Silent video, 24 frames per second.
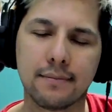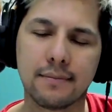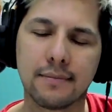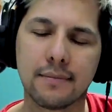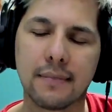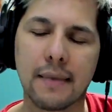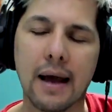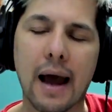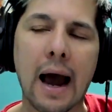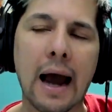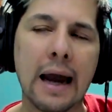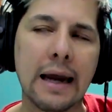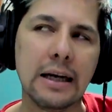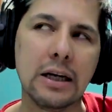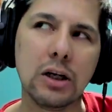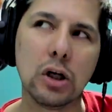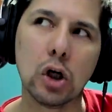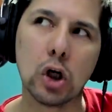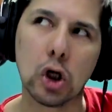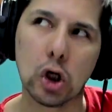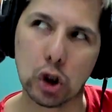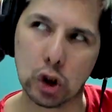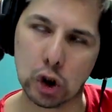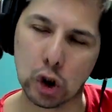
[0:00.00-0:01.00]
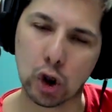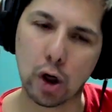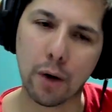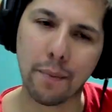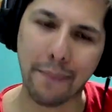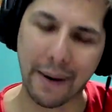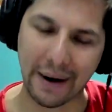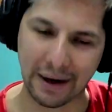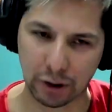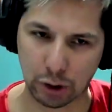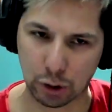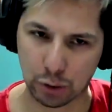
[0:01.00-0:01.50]
Ahí no, no
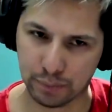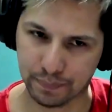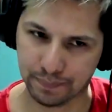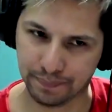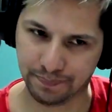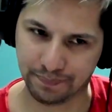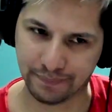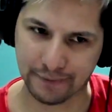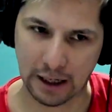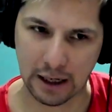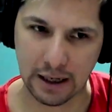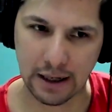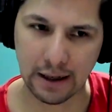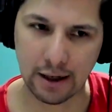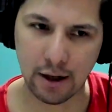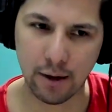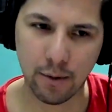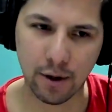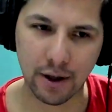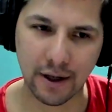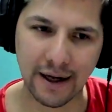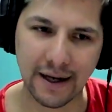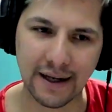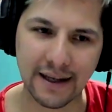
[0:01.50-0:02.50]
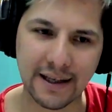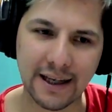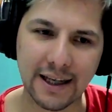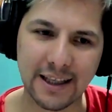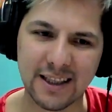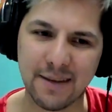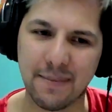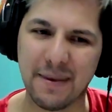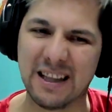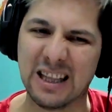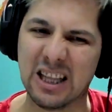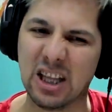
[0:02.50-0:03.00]
comparto. Como que, se
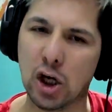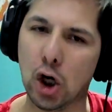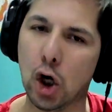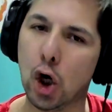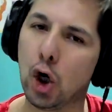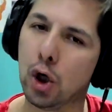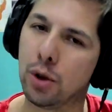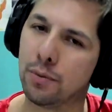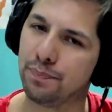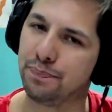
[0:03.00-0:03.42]
metió.